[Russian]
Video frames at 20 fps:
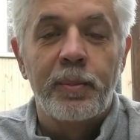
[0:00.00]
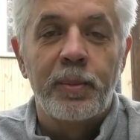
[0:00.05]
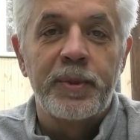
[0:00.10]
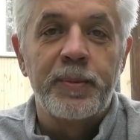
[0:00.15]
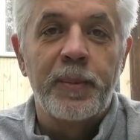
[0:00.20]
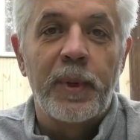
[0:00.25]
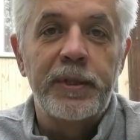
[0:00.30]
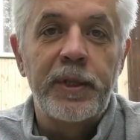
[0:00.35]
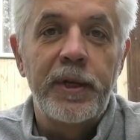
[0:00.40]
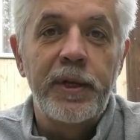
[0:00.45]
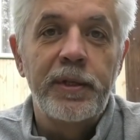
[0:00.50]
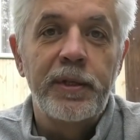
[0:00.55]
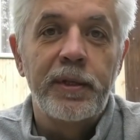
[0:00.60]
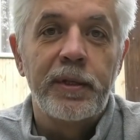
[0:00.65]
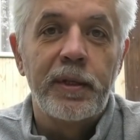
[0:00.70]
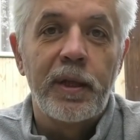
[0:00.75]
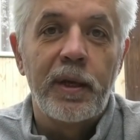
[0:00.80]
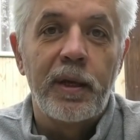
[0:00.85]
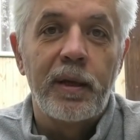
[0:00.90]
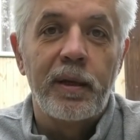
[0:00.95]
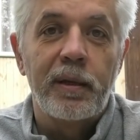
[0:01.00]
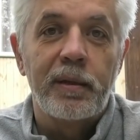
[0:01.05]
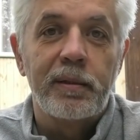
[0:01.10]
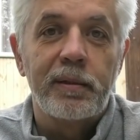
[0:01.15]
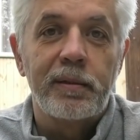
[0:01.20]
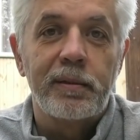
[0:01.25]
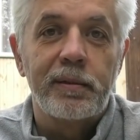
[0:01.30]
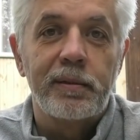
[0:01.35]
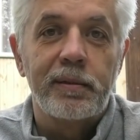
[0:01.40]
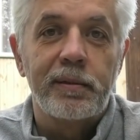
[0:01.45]
Смотрите на
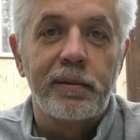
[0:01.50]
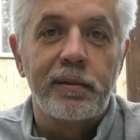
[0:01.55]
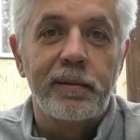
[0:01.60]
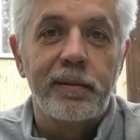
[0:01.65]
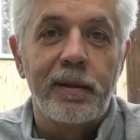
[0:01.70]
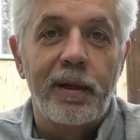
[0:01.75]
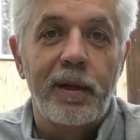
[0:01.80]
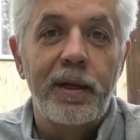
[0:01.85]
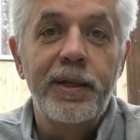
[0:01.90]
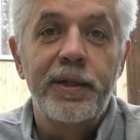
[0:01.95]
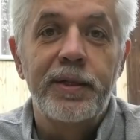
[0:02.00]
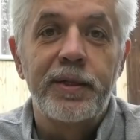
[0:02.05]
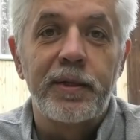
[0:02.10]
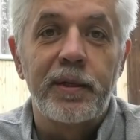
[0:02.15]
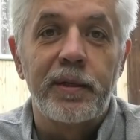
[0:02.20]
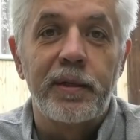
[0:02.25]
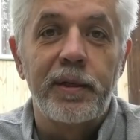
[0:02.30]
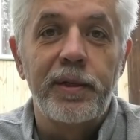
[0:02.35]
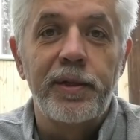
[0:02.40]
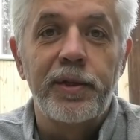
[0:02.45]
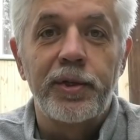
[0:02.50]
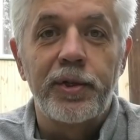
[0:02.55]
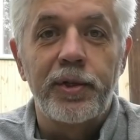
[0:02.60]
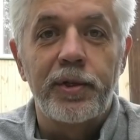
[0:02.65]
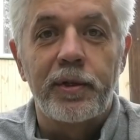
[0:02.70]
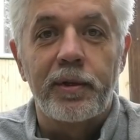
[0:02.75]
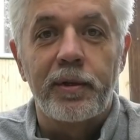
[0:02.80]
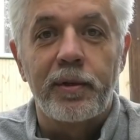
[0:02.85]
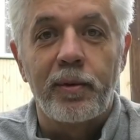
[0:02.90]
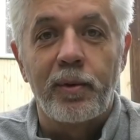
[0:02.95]
э, лица
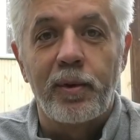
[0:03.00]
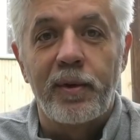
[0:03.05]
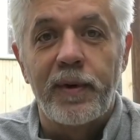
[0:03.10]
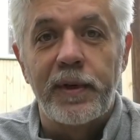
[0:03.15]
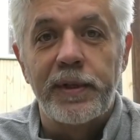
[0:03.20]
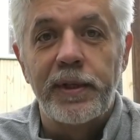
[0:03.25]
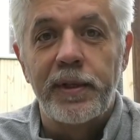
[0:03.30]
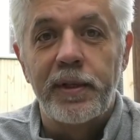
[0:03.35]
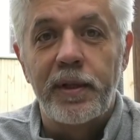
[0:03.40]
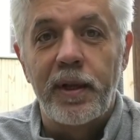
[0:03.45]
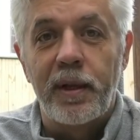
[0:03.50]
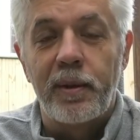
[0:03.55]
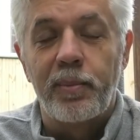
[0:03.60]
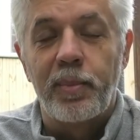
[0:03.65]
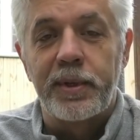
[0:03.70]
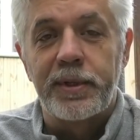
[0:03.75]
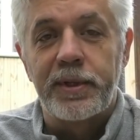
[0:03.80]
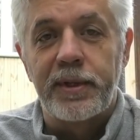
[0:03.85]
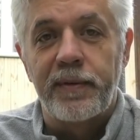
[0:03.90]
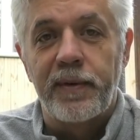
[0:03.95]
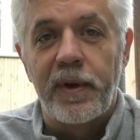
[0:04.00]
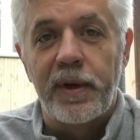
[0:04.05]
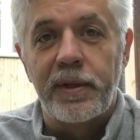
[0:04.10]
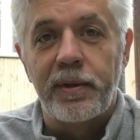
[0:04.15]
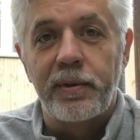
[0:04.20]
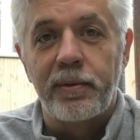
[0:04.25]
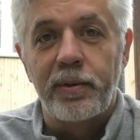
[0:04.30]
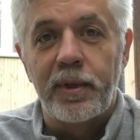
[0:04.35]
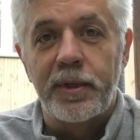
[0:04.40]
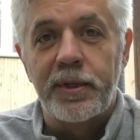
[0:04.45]
нынешних руководителей
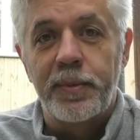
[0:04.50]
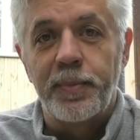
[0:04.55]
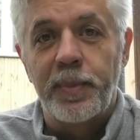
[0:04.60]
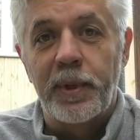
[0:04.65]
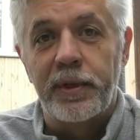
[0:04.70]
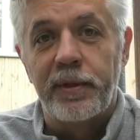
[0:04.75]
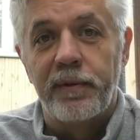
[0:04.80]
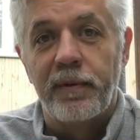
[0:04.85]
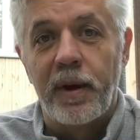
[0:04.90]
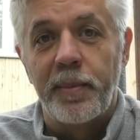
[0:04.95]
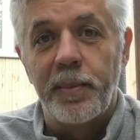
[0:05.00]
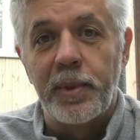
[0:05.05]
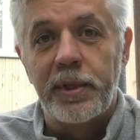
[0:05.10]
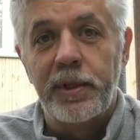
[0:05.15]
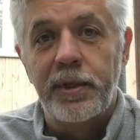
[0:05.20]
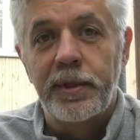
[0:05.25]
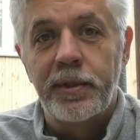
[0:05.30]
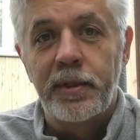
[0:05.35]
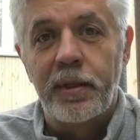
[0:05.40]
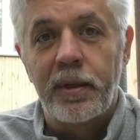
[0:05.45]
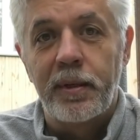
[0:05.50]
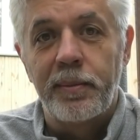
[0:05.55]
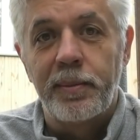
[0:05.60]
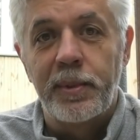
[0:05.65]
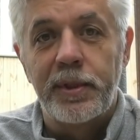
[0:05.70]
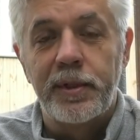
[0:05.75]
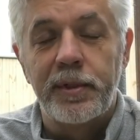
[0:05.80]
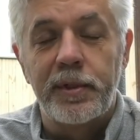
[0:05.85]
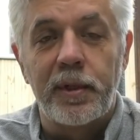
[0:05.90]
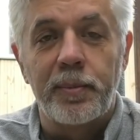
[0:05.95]
образования. У нас теперь два министра,
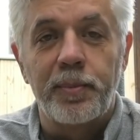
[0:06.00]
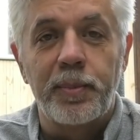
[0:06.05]
министр